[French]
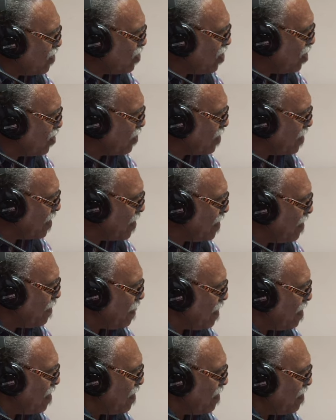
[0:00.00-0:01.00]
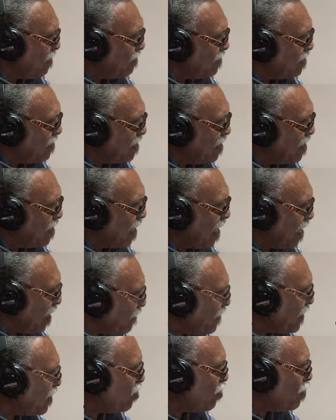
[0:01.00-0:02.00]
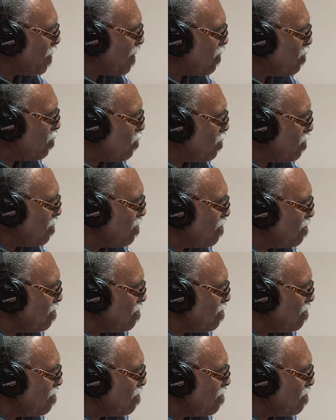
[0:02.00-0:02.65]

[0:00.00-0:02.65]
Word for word: aujourd'hui, à la fin du parcours,